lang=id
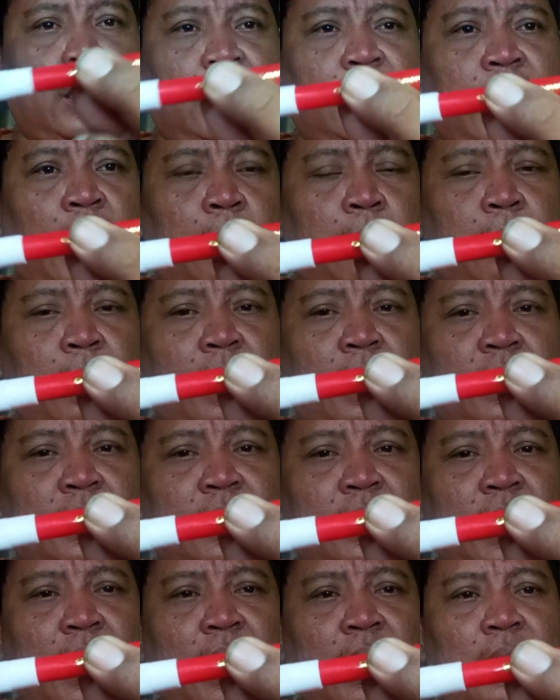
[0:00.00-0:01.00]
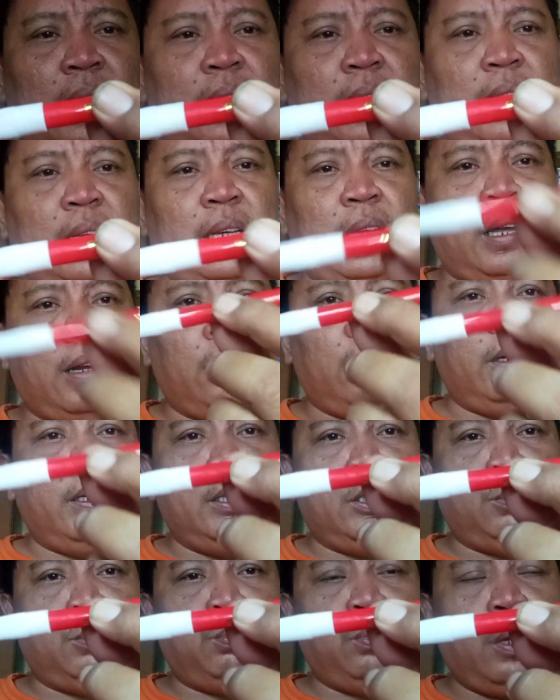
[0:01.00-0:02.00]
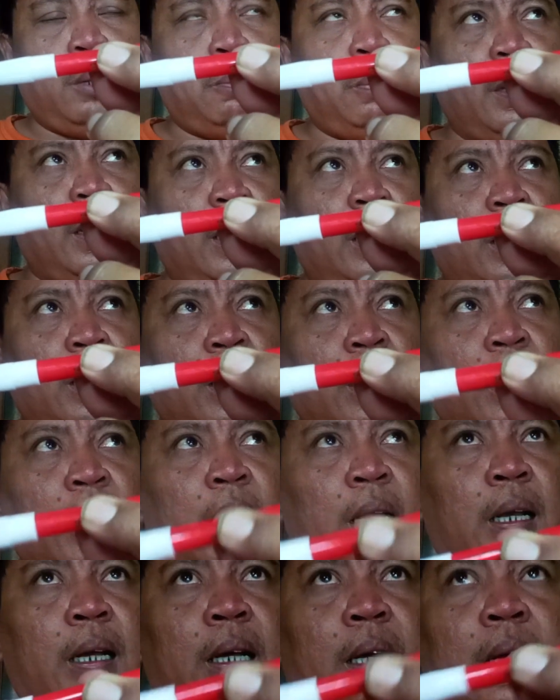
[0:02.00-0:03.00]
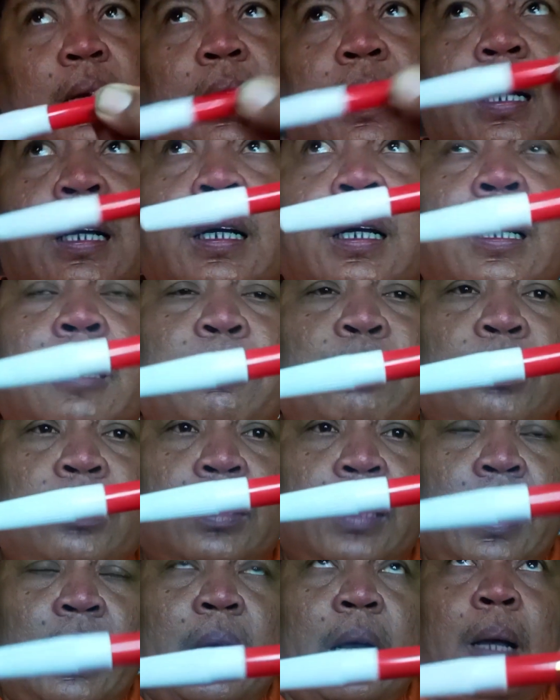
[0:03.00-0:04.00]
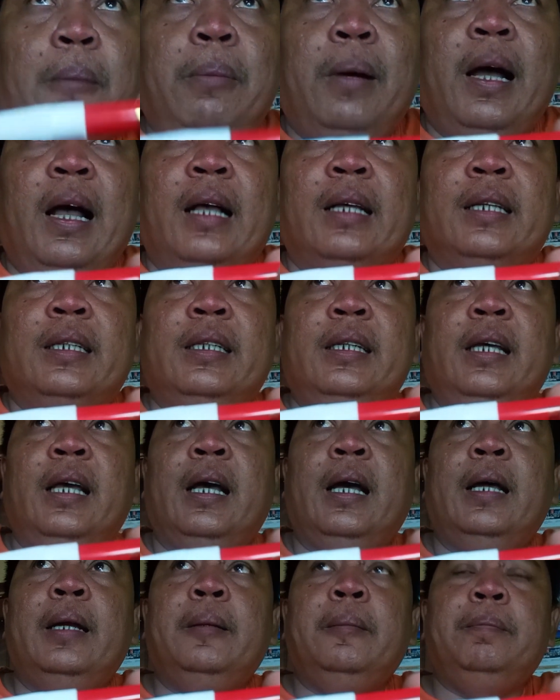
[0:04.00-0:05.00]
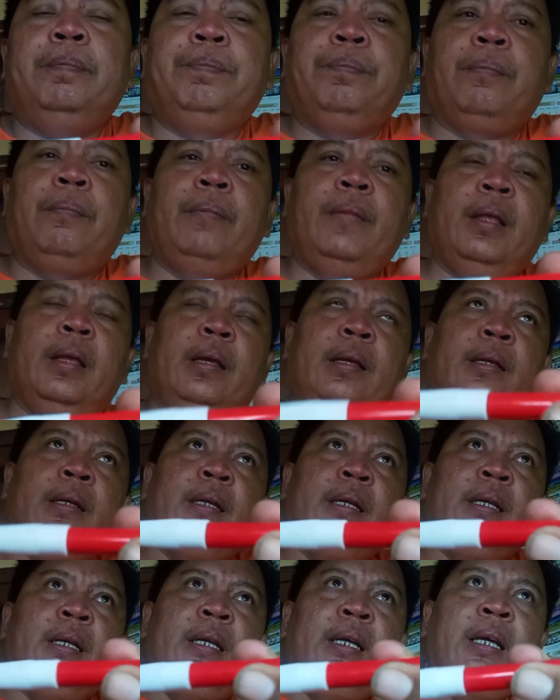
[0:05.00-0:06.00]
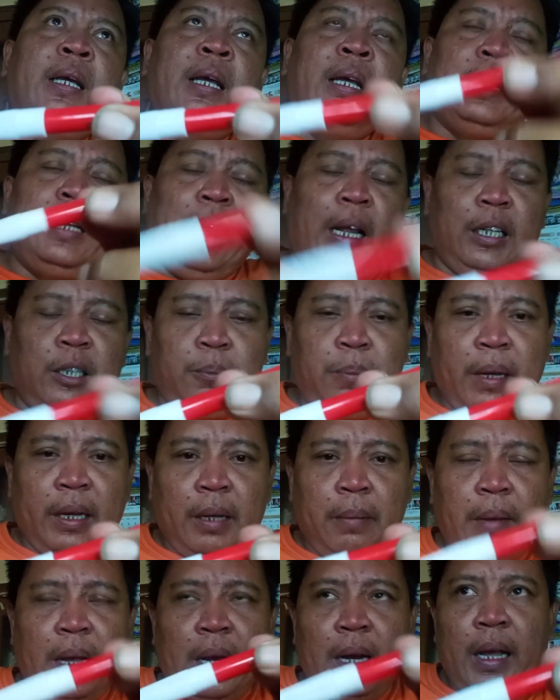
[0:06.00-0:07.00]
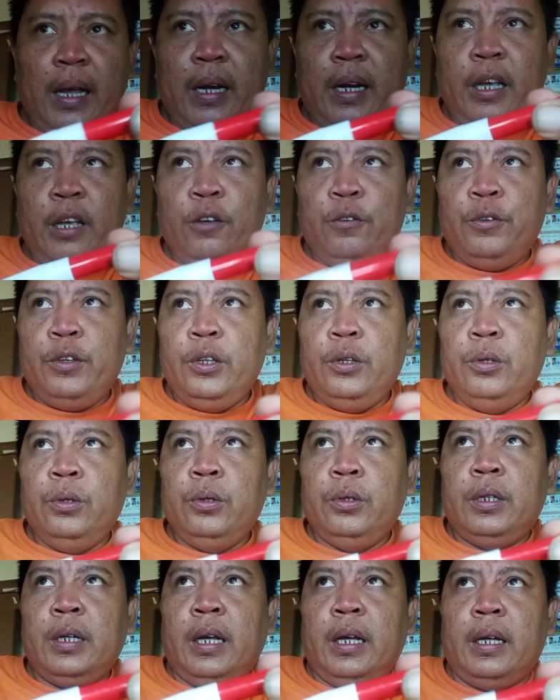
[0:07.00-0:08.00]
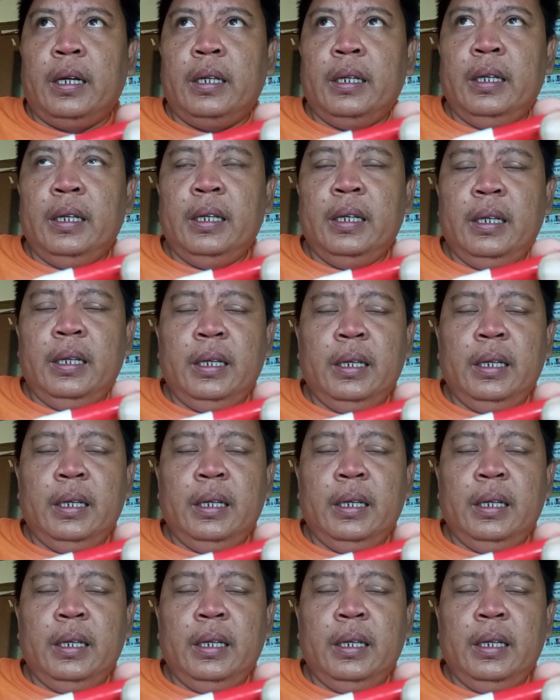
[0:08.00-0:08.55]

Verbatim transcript: tersamar sekali kalau ini sebuah peng, e, usaha pengasihan. Dan sebagaimana review dari